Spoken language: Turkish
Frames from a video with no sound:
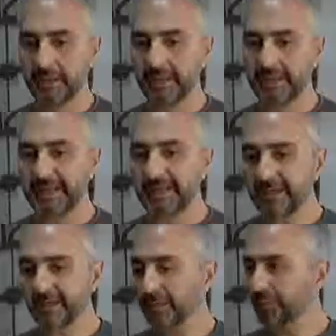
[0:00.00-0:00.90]
Ee,
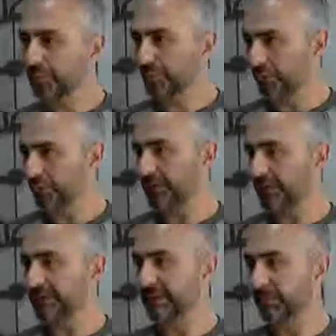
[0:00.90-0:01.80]
genellikle bu tür
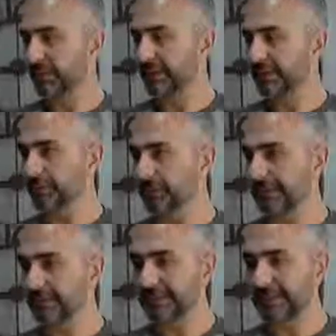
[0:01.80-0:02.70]
e, spor
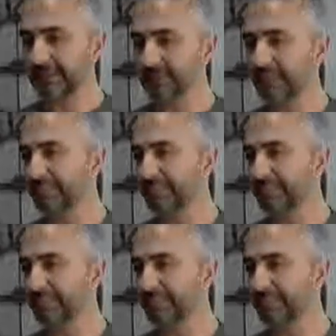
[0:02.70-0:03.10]
yarışmalarında